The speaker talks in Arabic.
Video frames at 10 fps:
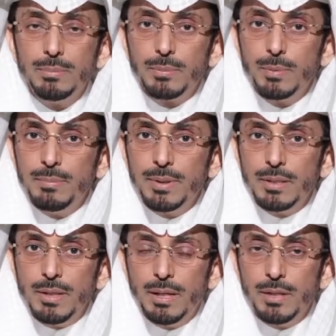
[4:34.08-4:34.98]
ام
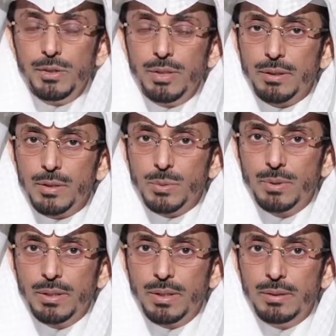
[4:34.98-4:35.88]
المؤمنين عائشه
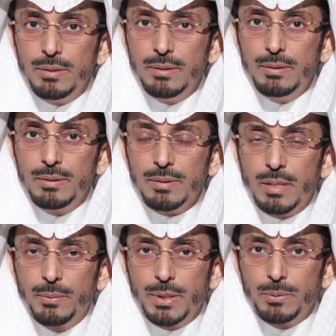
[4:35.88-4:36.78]
لرسول الله
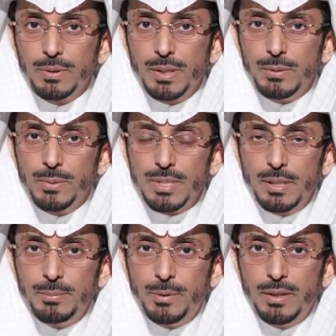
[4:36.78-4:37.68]
صلوات الله
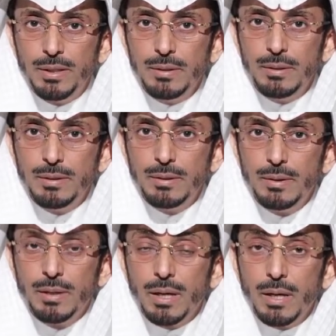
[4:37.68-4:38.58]
وسلامه عليه
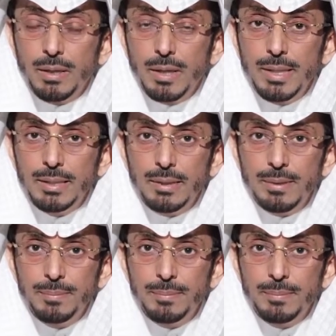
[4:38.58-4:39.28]
ارايت